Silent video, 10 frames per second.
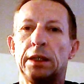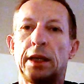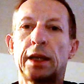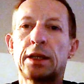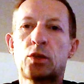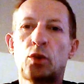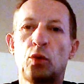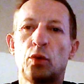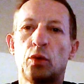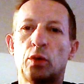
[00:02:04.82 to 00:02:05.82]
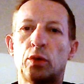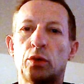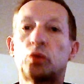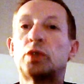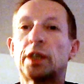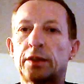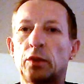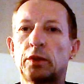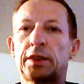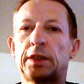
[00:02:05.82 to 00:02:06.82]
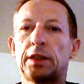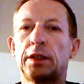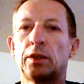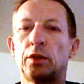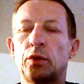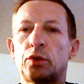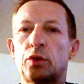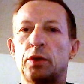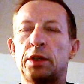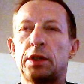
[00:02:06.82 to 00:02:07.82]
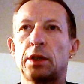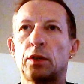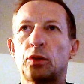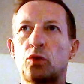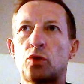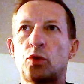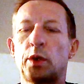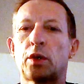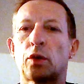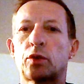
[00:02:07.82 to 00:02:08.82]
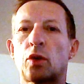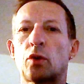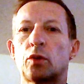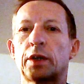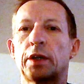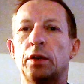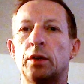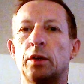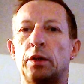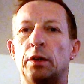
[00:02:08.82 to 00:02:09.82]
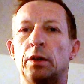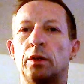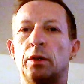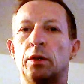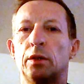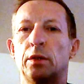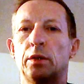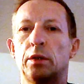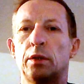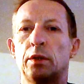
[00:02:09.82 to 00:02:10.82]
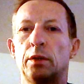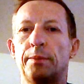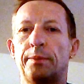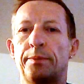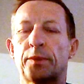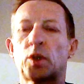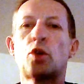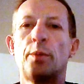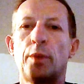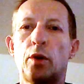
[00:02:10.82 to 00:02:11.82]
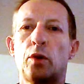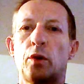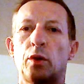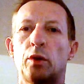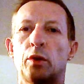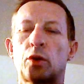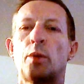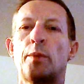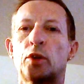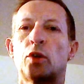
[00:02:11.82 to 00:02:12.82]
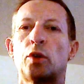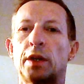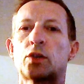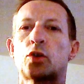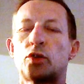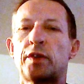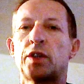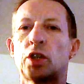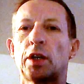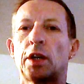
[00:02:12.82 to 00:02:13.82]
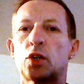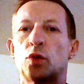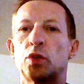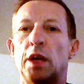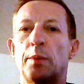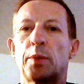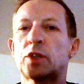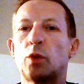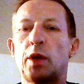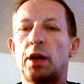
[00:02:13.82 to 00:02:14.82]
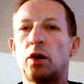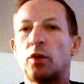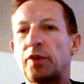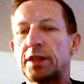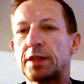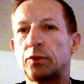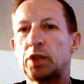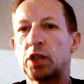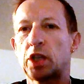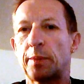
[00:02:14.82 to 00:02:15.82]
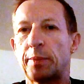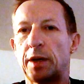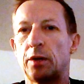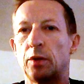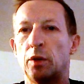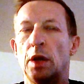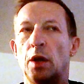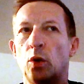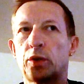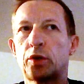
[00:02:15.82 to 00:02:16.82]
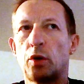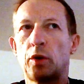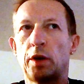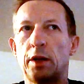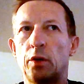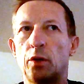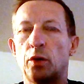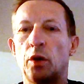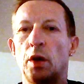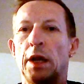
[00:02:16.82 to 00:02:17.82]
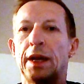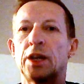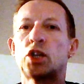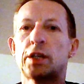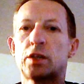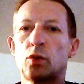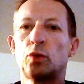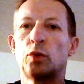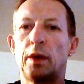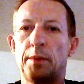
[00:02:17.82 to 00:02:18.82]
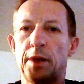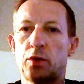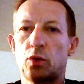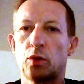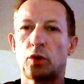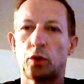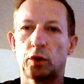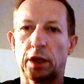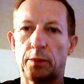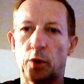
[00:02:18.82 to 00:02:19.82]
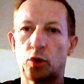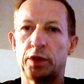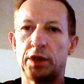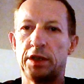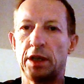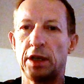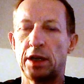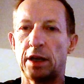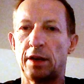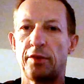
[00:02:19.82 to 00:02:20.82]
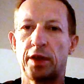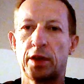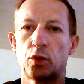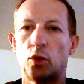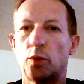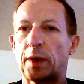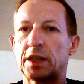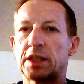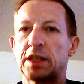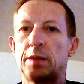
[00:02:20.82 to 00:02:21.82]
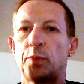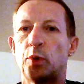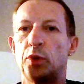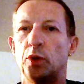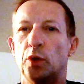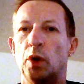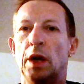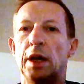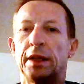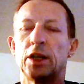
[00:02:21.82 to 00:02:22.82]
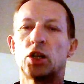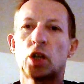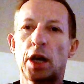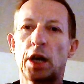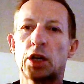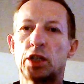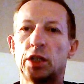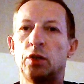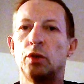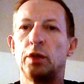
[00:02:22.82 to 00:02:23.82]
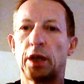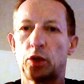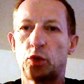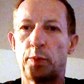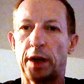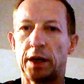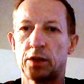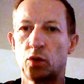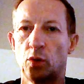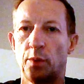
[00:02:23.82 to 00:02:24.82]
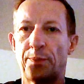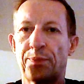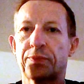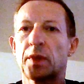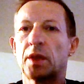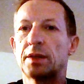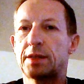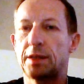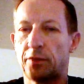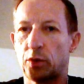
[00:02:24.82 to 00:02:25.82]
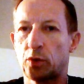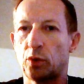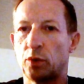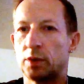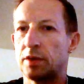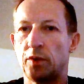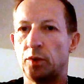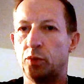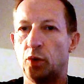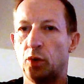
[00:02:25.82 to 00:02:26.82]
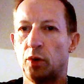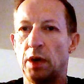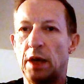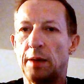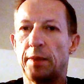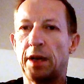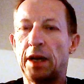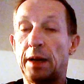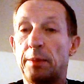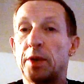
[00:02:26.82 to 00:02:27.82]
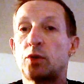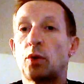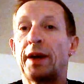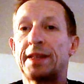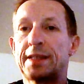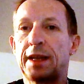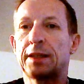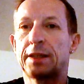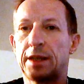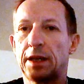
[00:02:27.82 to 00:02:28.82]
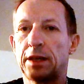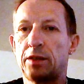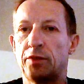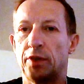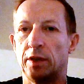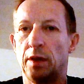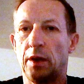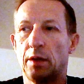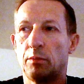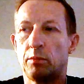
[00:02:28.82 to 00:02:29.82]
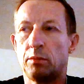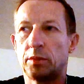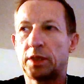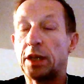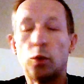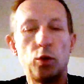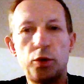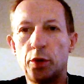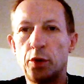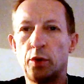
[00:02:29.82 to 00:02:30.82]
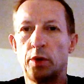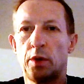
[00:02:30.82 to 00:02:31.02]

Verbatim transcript: La question sous-jacente, c'est de se dire tout de suite en tant qu'entraîneur, euh, comment, euh, comment euh, est-ce que je vais gérer la chose Parce que là, en fait, ça vous échappe. Hein. Autant la gestion de la blessure dans l'entraînement quotidien, avec le principe de, des charges et de, des récupérations, c'est votre, c'est votre boulot. Mais là, la blessure externe qui arrive, mm, qui a eu lieu